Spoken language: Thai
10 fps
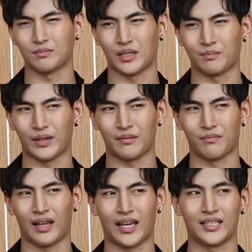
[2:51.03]
มันเป็น
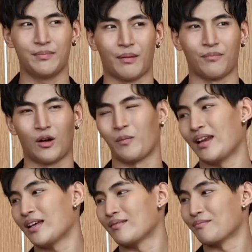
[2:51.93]
อะไรที่แบบเราไม่
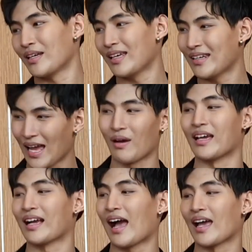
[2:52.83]
ได้ไม่ได้ได้มา
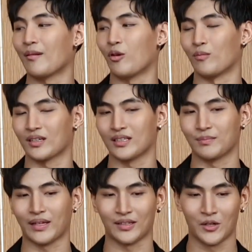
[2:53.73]
ง่ายๆครับผม คือ
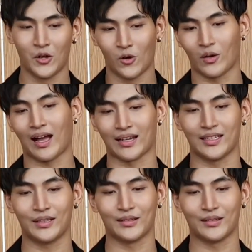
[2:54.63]
เป็นโอกาสที่